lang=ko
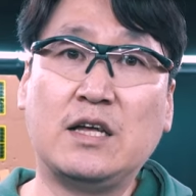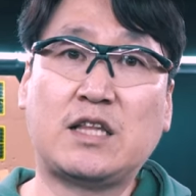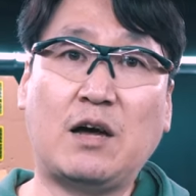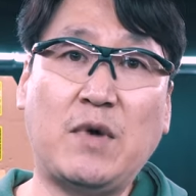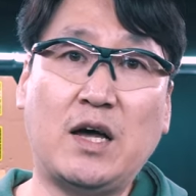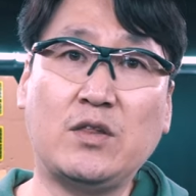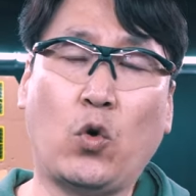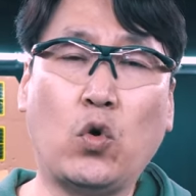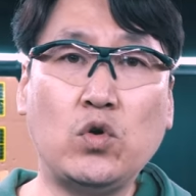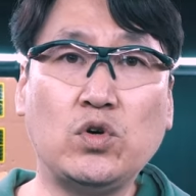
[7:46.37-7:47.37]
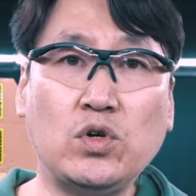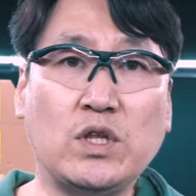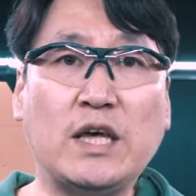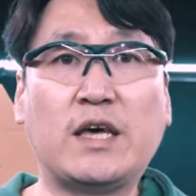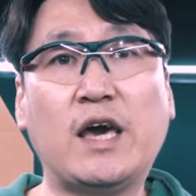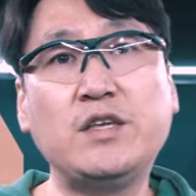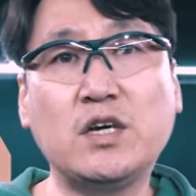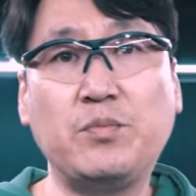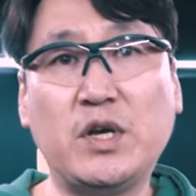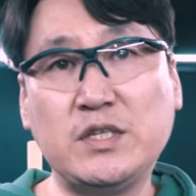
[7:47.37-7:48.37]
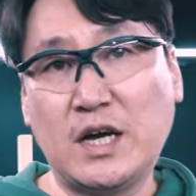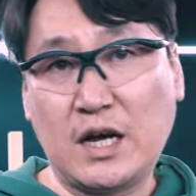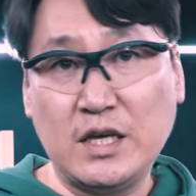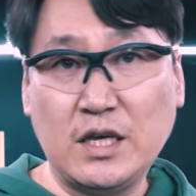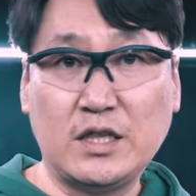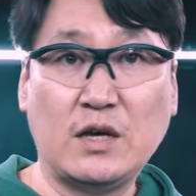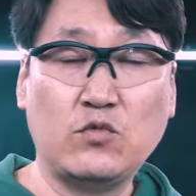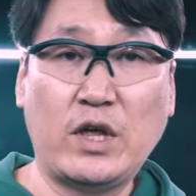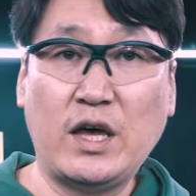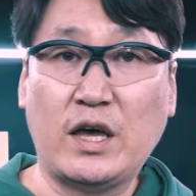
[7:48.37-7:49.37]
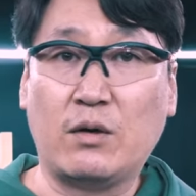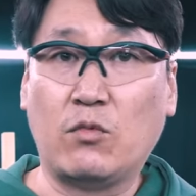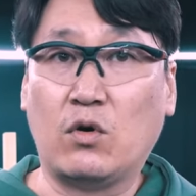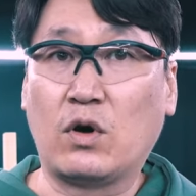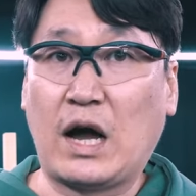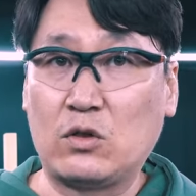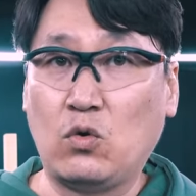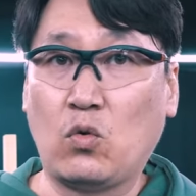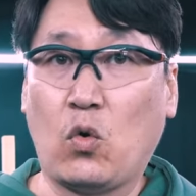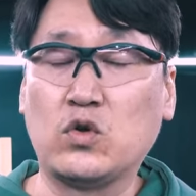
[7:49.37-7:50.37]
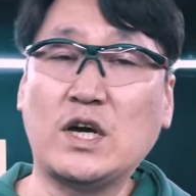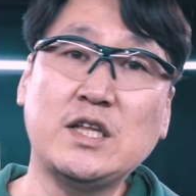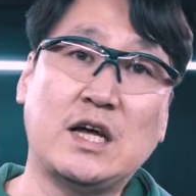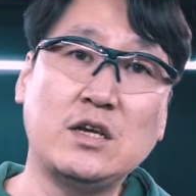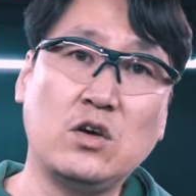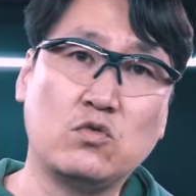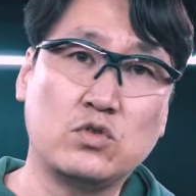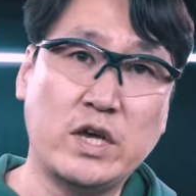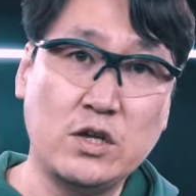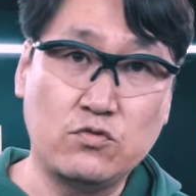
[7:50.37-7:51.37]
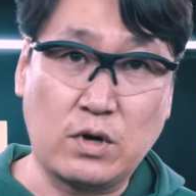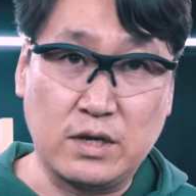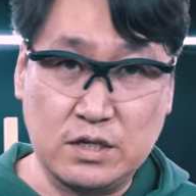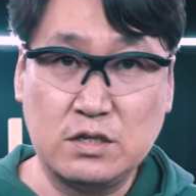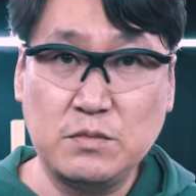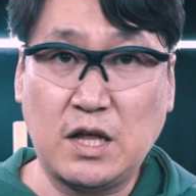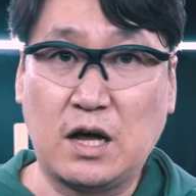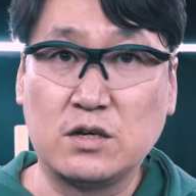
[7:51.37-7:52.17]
다만 요거는 개인적인 편차가 있기 때문에 뭐 간혹 고장이 나는 경우도 생길 수가 있습니다.